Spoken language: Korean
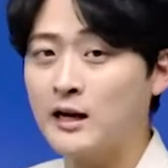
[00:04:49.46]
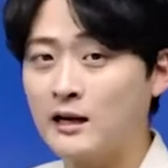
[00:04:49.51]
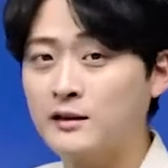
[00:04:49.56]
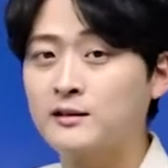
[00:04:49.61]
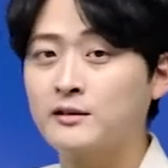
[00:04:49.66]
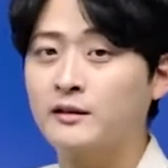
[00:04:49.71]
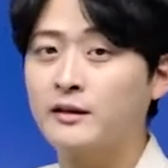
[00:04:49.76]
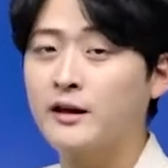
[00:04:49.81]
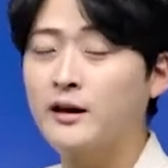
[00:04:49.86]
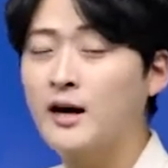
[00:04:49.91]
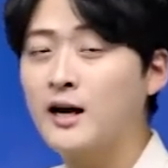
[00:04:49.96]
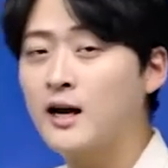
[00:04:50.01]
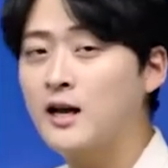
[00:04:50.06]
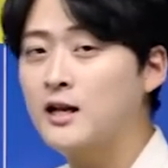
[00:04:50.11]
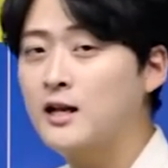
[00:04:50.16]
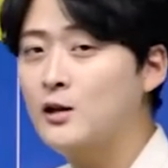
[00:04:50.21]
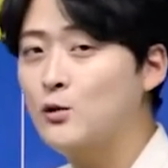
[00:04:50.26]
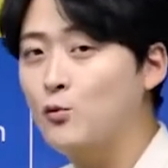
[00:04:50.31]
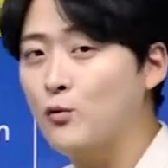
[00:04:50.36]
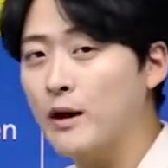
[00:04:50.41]
나왔는데
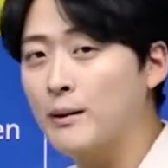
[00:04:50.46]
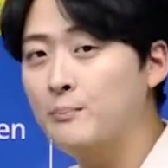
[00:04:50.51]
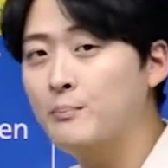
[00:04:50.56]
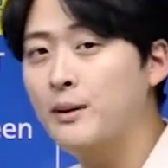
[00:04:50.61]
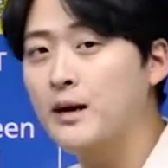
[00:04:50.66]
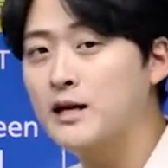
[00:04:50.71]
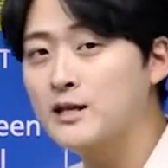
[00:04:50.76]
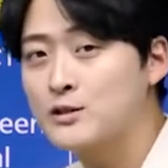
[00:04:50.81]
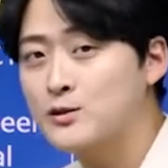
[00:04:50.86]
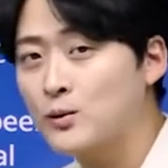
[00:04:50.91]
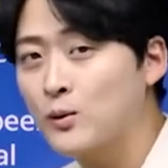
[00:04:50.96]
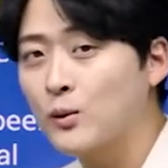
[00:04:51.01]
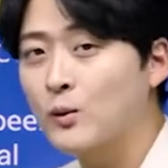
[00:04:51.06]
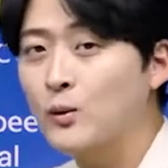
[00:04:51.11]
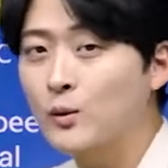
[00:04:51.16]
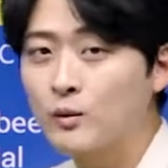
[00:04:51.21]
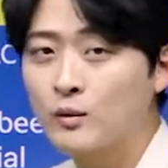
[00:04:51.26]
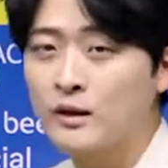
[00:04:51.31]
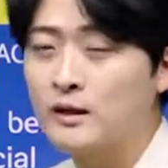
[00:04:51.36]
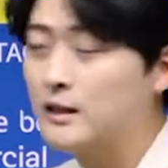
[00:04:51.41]
하나는
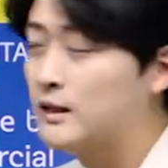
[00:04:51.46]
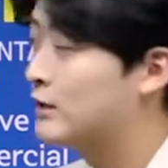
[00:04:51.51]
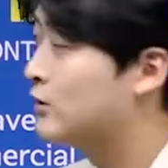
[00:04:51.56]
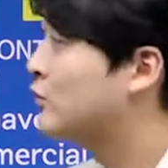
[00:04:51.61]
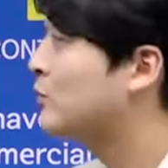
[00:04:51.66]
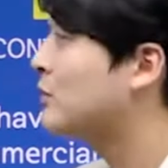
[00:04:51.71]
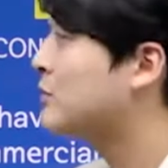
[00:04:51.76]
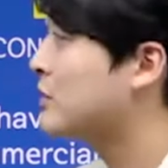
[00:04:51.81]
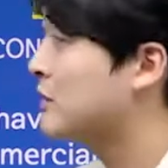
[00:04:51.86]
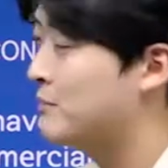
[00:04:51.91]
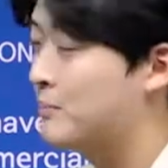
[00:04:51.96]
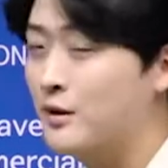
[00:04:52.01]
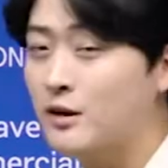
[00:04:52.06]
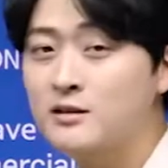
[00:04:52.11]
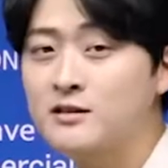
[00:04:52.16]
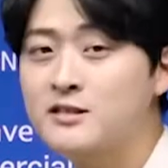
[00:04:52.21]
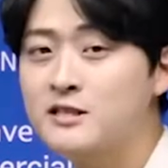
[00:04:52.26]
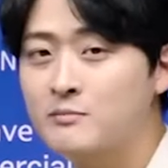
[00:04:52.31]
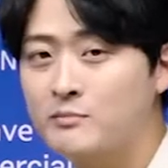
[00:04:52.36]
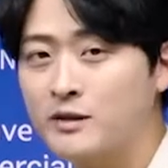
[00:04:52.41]
웹페이지고 두 번째는
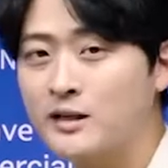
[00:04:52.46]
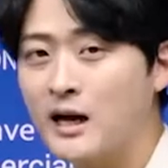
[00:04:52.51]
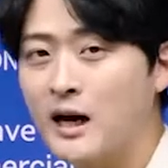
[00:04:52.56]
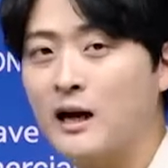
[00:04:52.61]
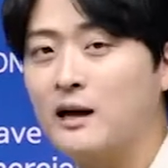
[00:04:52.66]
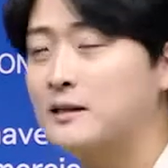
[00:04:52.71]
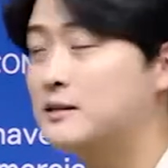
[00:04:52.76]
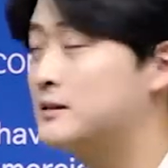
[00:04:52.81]
편지입니다.